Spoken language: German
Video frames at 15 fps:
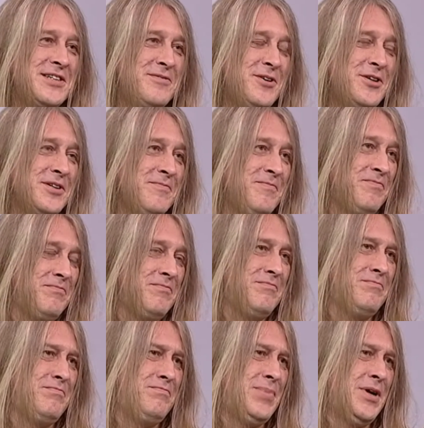worden.
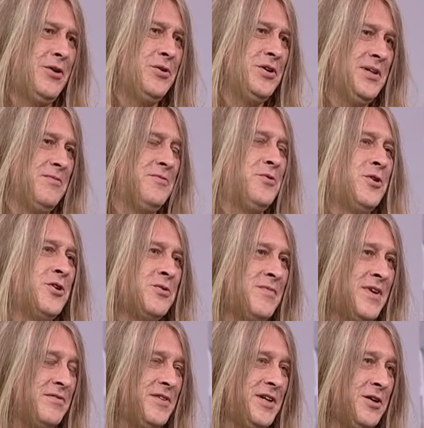Bei euch im Forum
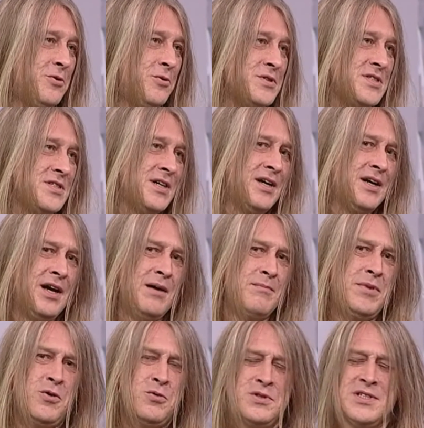war viel los.
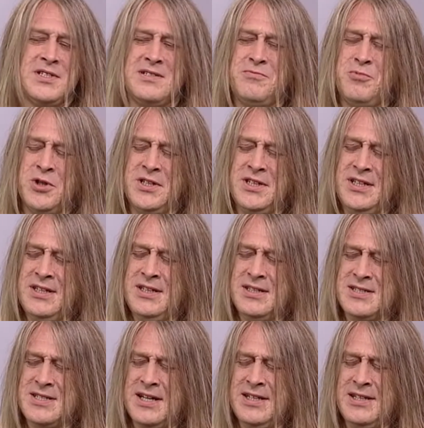Bei uns wurden die
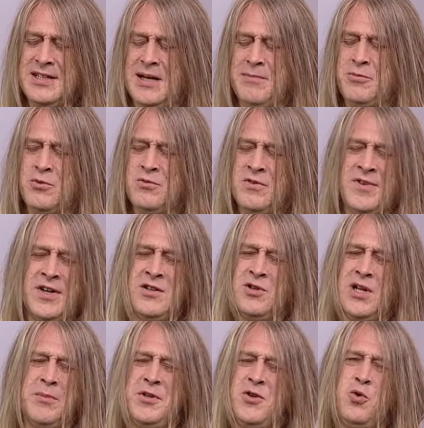Seitenabrufe, waren,
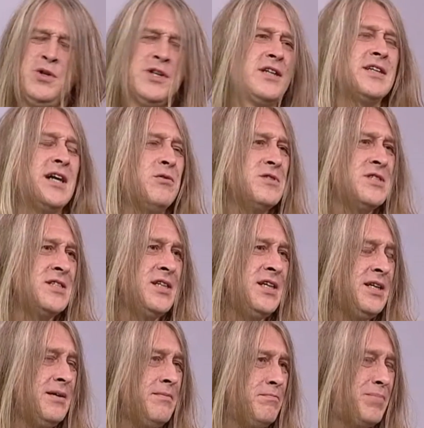glaube ich, Hunderttausende, die
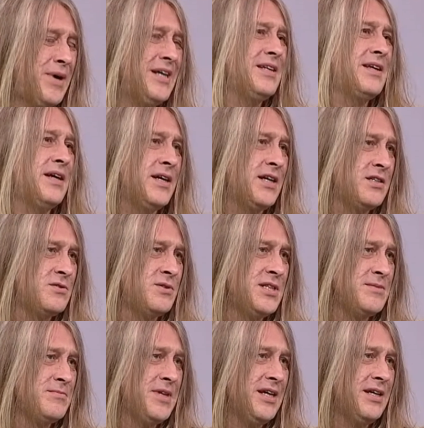die Beiträge zu
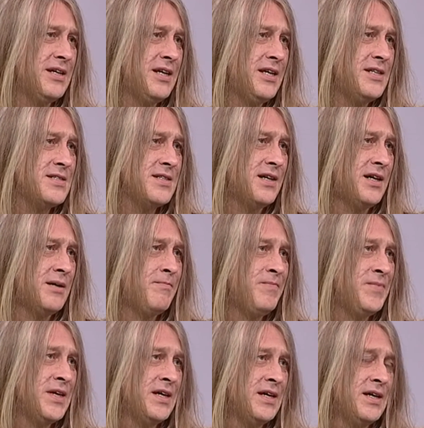diesem Ding gelesen haben.
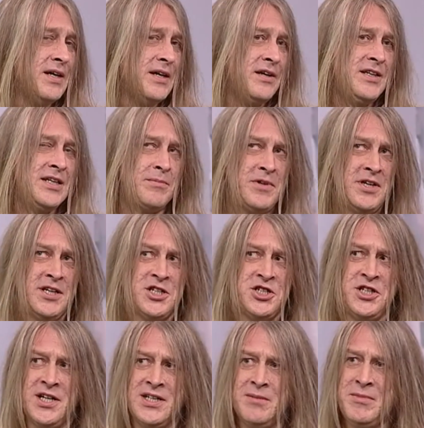Ich habe
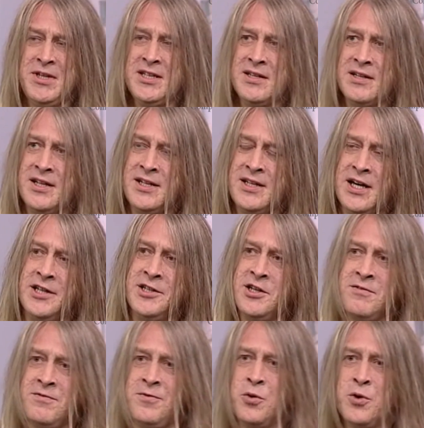recherchiert, im Internet, in
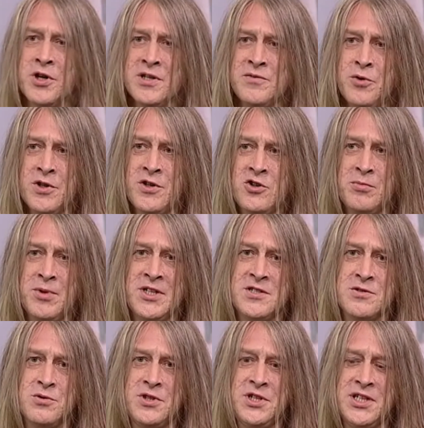anderen Foren wurde darüber
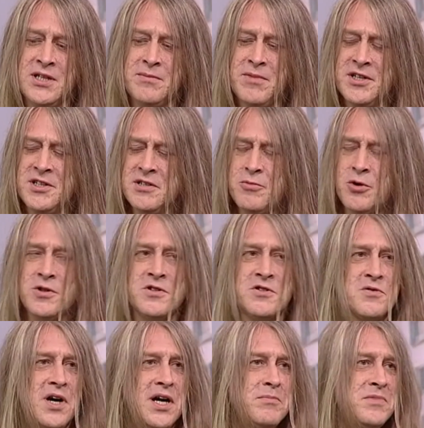diskutiert. Manche wollten
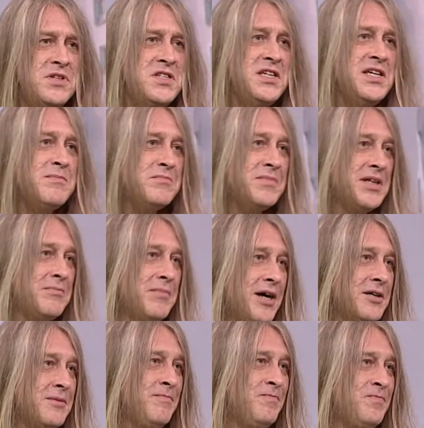sogar im Team mitmachen.